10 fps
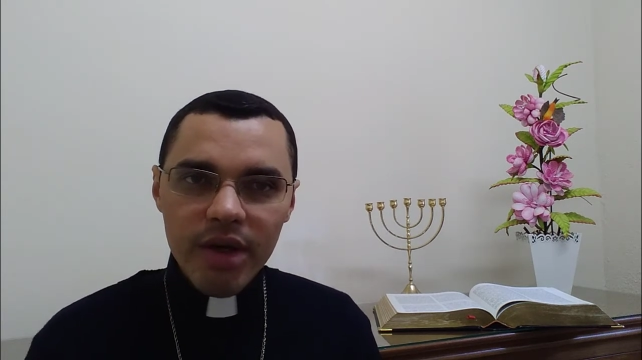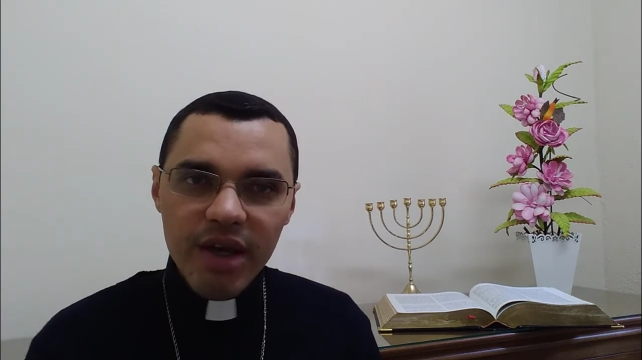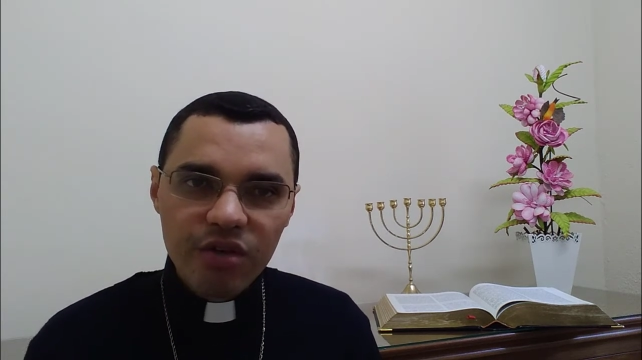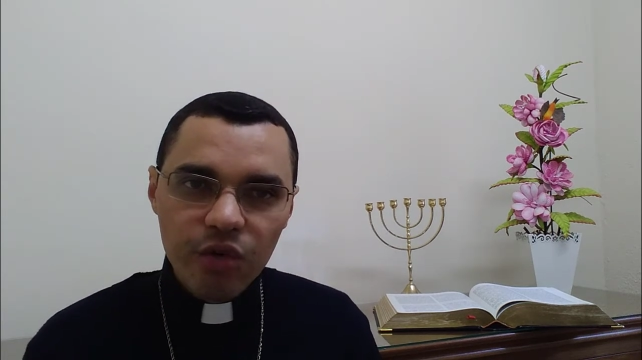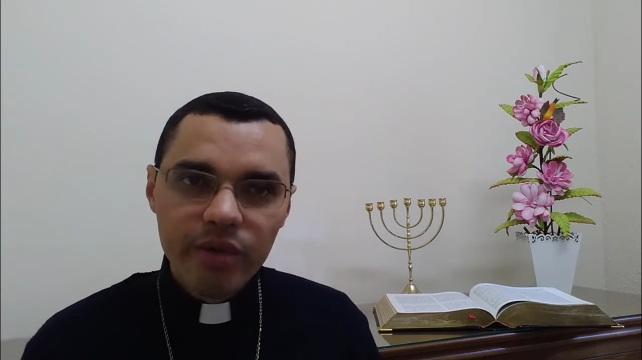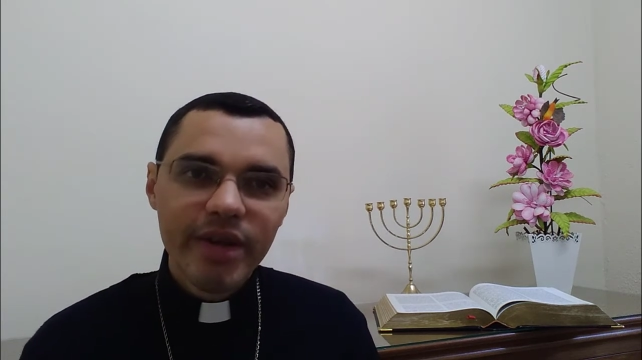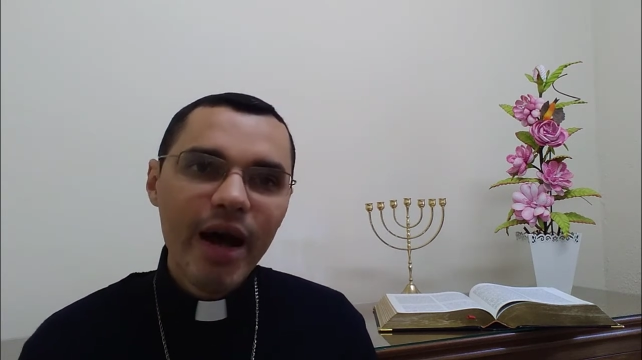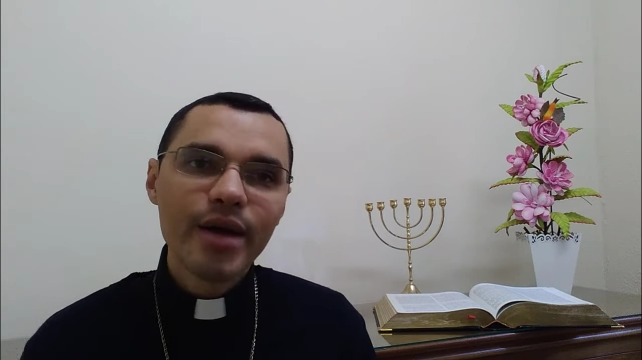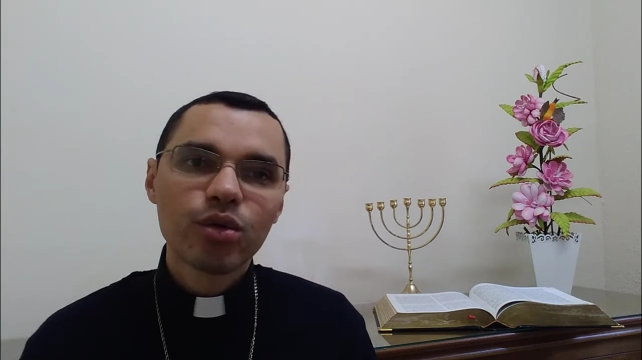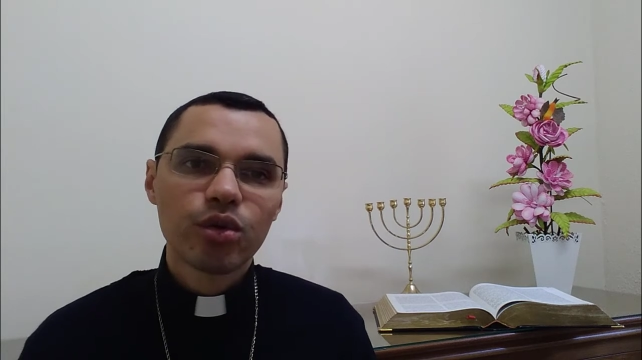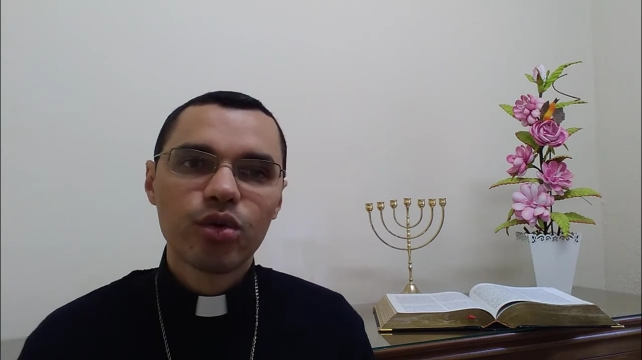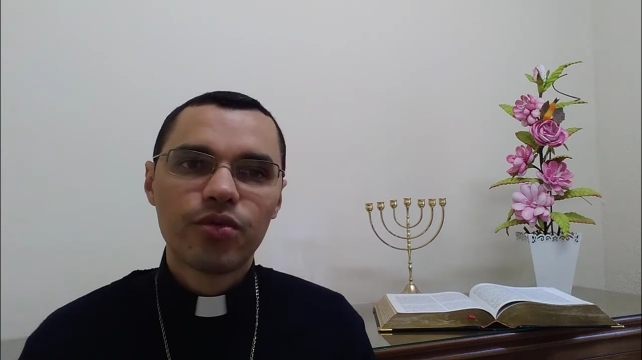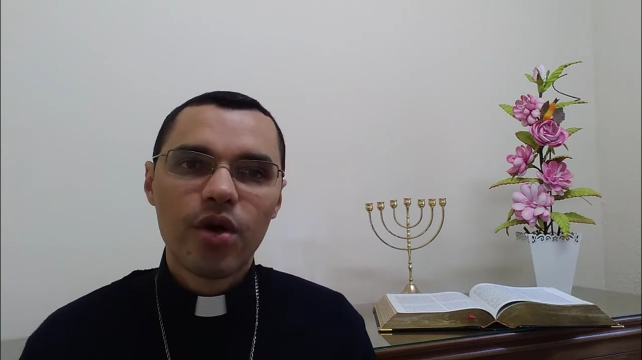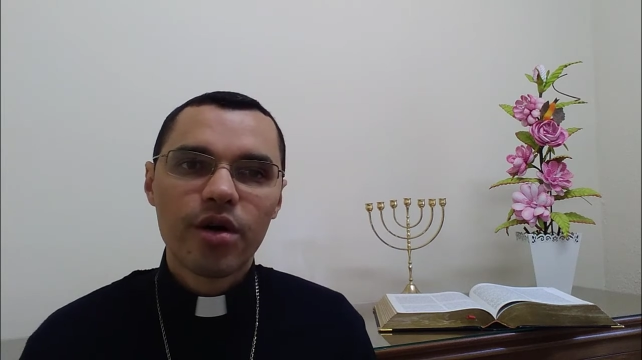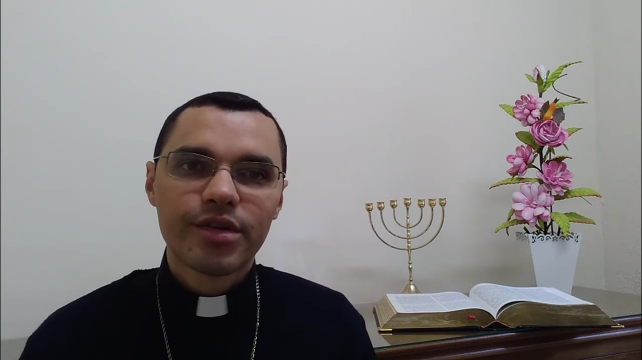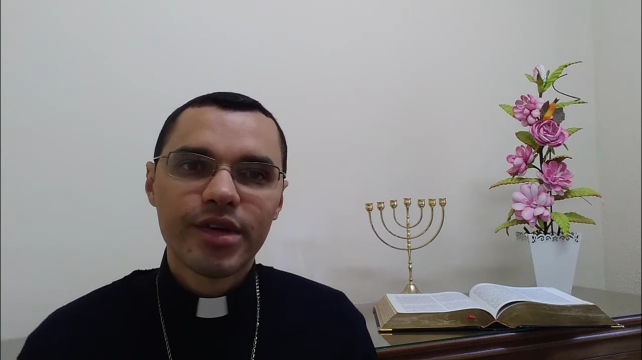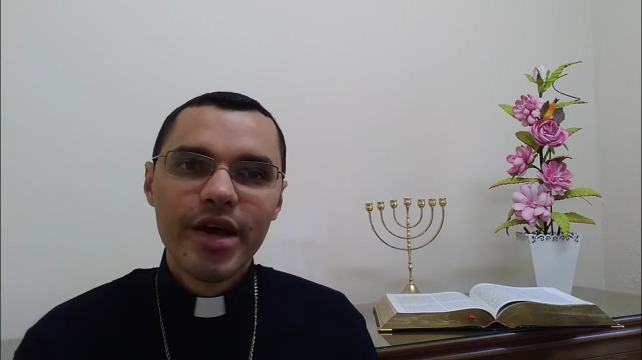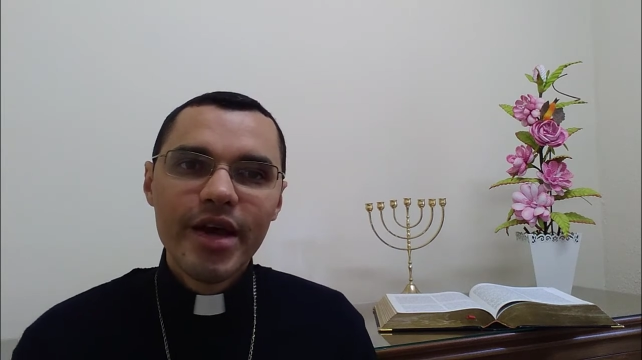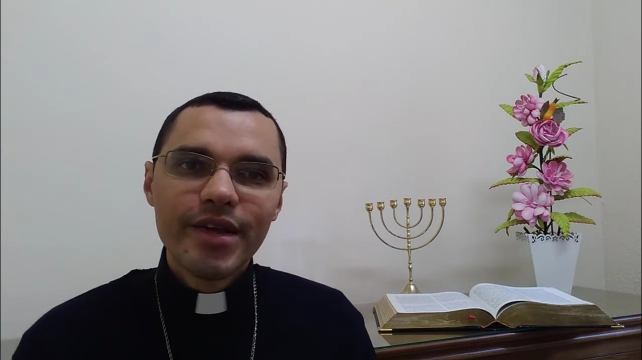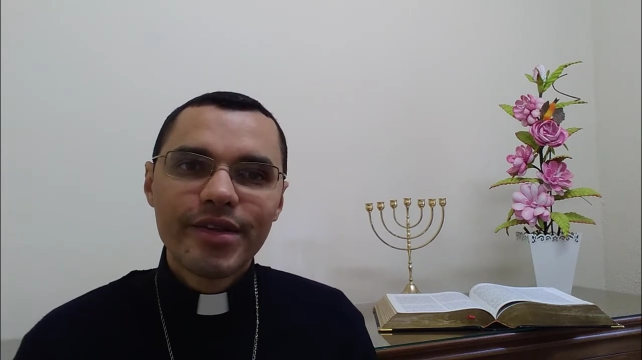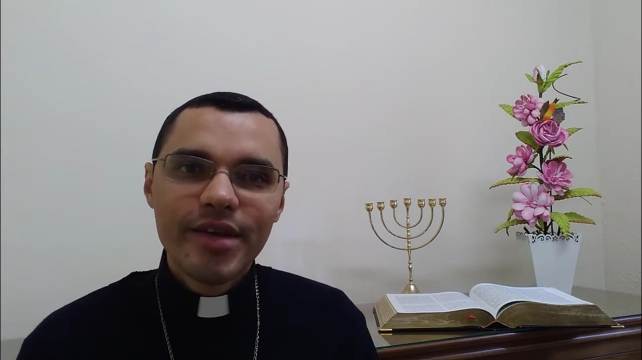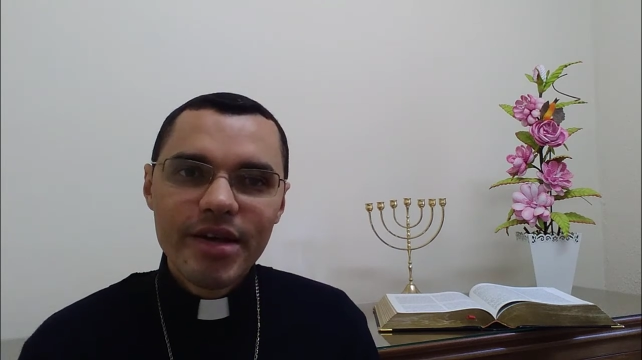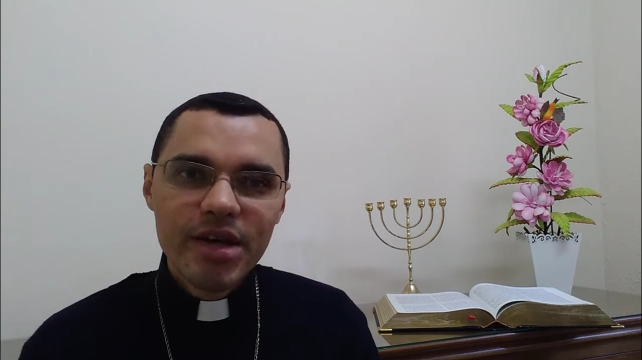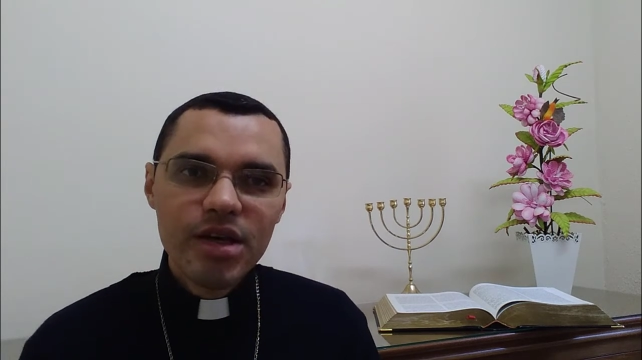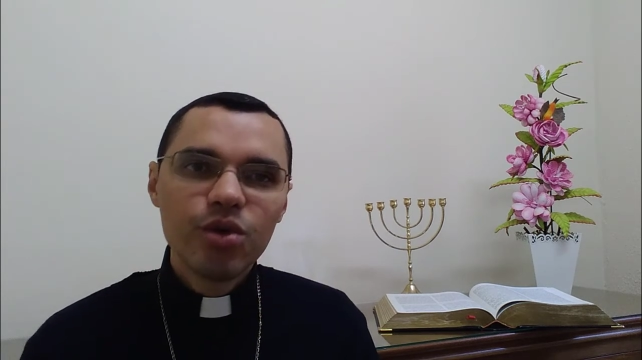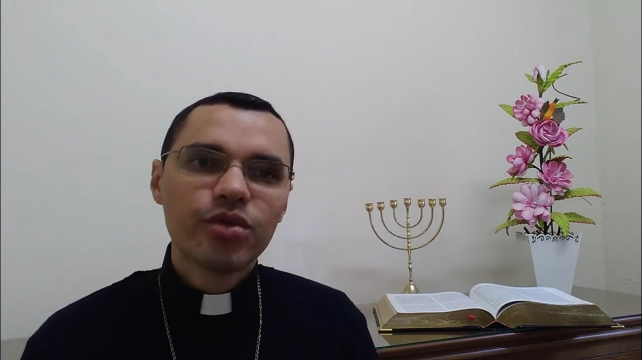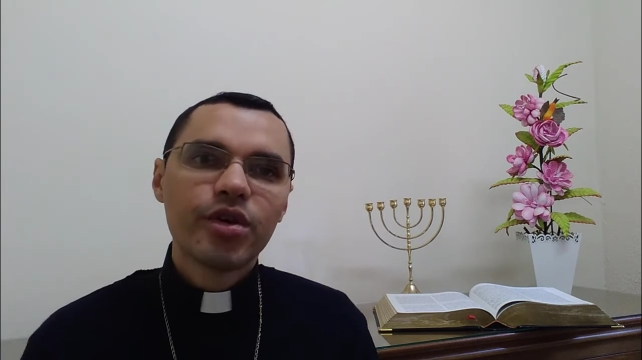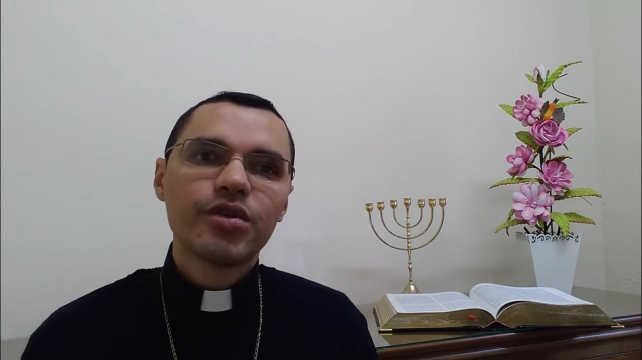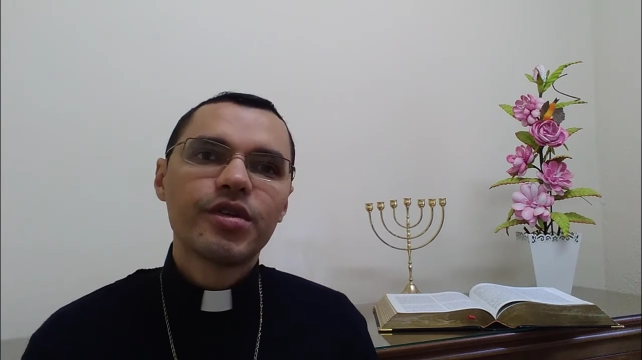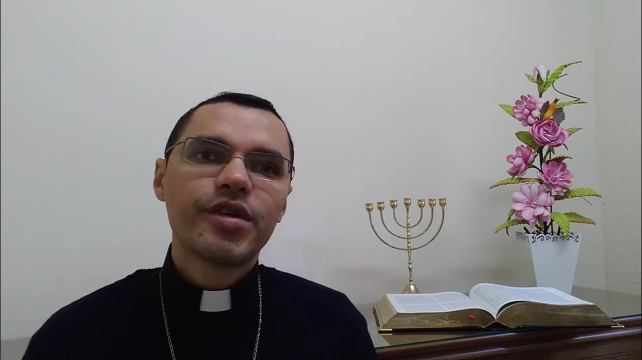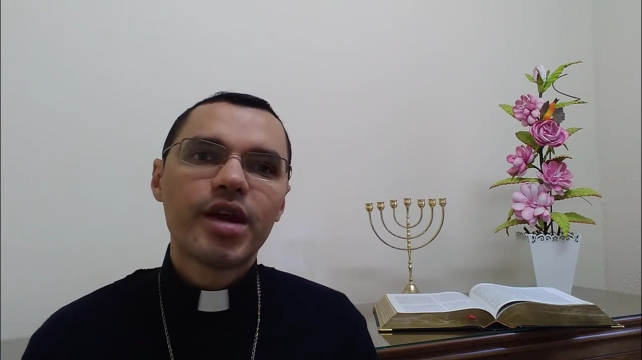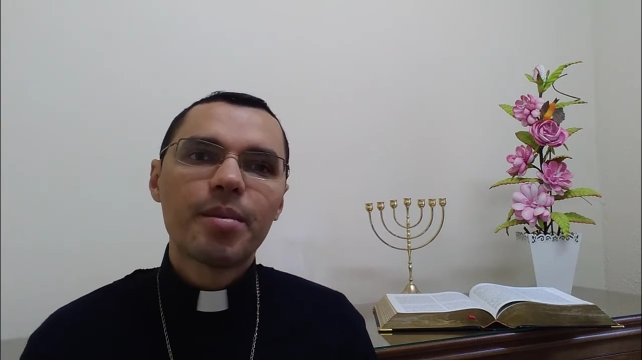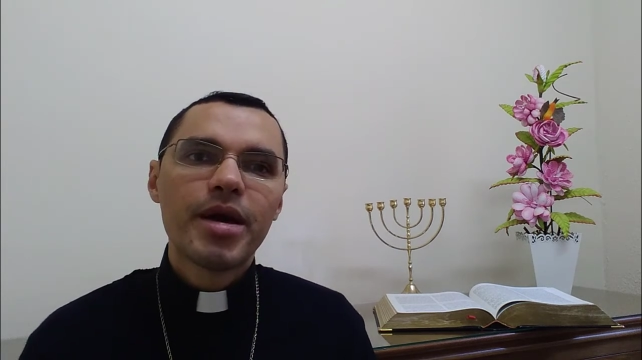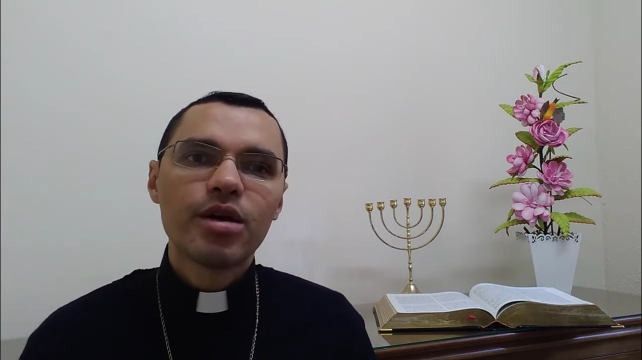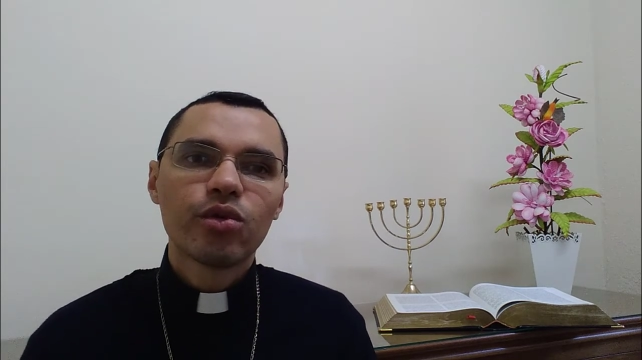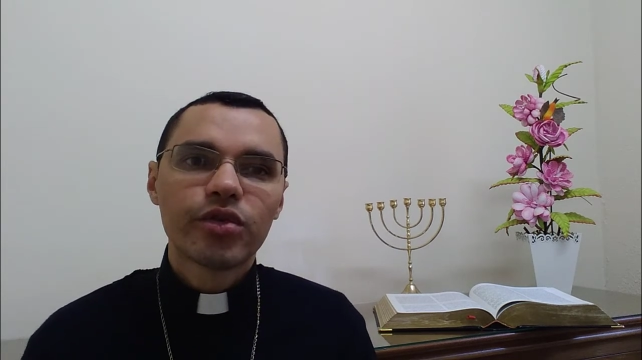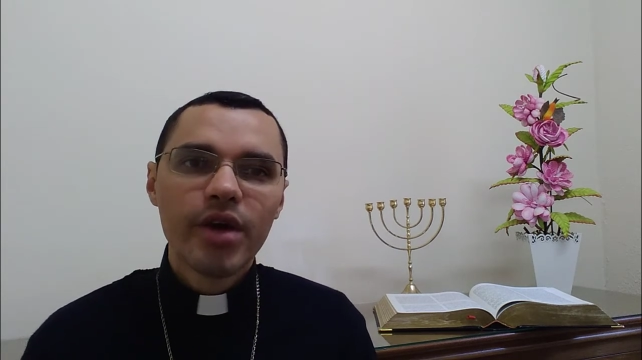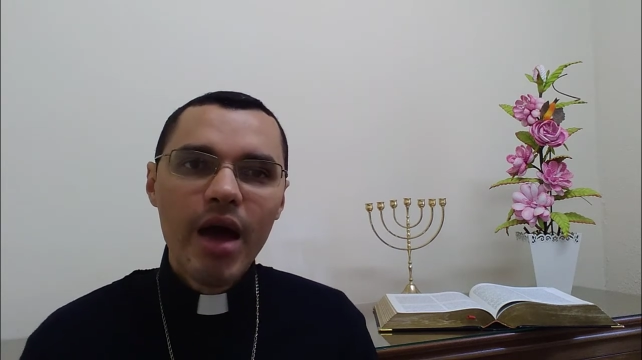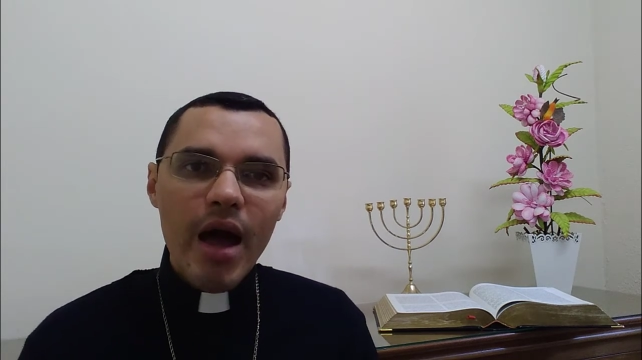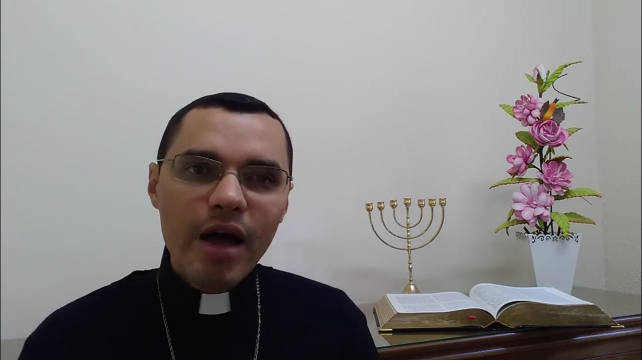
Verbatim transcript: Escutai-o todo vós seguir os seus ensinamentos,